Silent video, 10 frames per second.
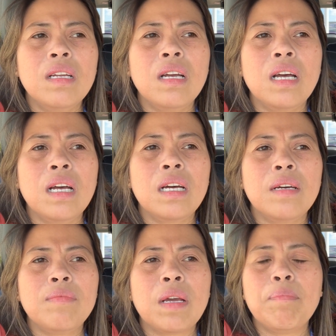
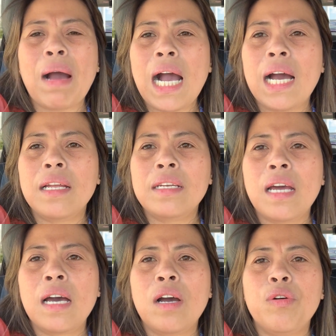um, nagbaha
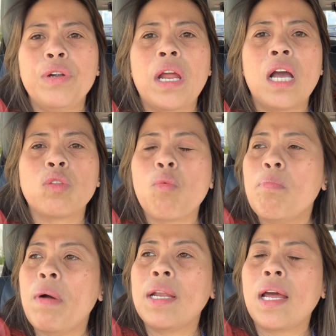na or
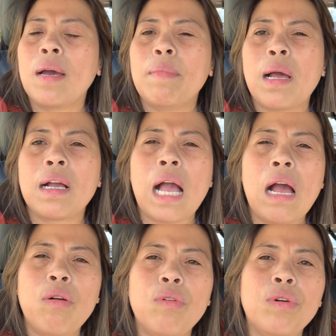nangatumba na ang mga
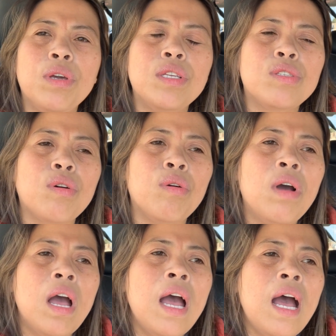kahoy so
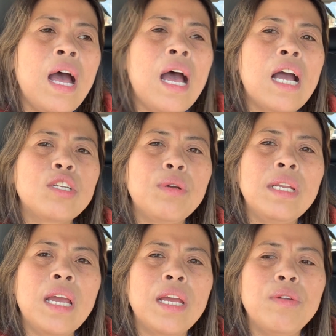
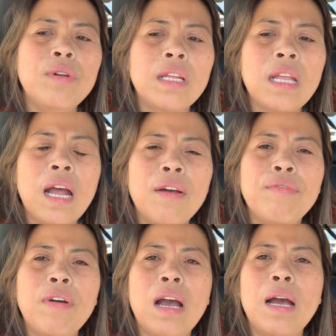actually I do not
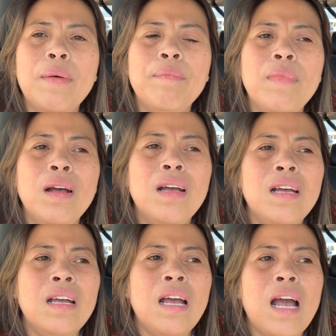have um,
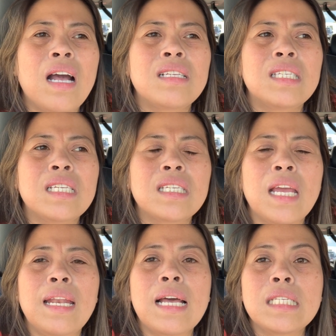access
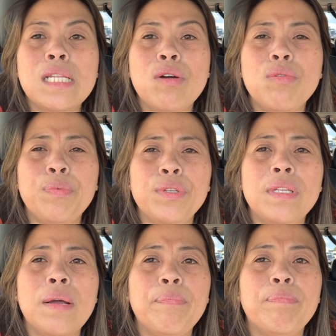kay last na pod
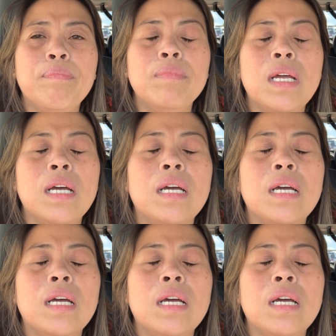na na